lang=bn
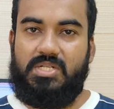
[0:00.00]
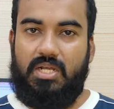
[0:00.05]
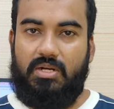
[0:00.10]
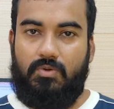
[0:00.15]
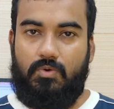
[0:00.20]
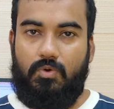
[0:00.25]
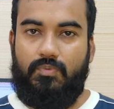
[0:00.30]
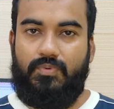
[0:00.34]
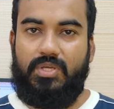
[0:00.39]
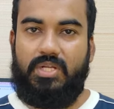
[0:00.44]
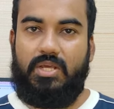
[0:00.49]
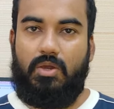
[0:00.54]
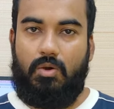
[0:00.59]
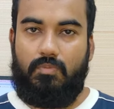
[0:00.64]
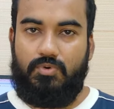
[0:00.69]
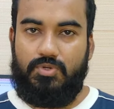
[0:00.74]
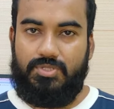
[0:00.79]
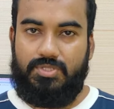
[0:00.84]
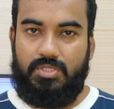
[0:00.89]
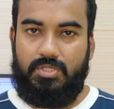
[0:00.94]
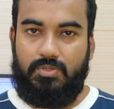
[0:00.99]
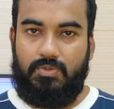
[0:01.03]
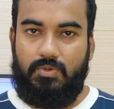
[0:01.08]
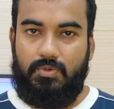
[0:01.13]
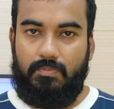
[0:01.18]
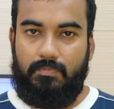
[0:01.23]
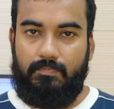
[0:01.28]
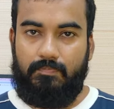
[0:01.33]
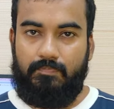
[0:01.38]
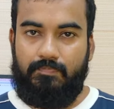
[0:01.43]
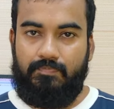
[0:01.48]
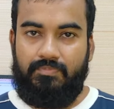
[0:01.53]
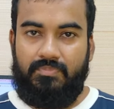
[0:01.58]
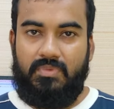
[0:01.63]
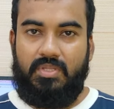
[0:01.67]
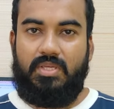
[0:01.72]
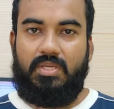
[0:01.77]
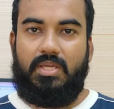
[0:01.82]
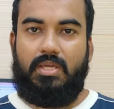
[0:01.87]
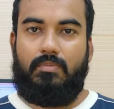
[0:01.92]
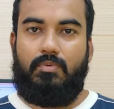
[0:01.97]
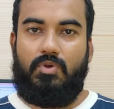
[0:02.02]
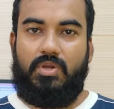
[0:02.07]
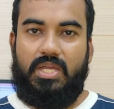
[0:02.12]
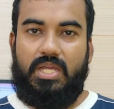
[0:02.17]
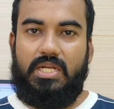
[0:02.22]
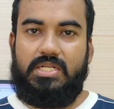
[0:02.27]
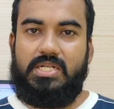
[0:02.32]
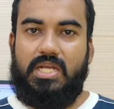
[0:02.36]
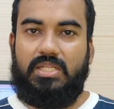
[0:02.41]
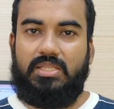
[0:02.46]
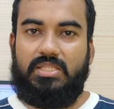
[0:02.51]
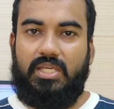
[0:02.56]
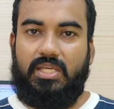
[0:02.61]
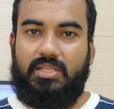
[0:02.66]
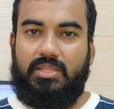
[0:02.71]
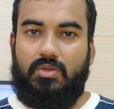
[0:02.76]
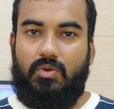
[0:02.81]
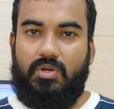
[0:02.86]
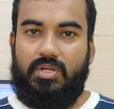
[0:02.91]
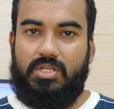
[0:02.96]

মিটার গভীরে অবস্থিত এবং এটা দেখতে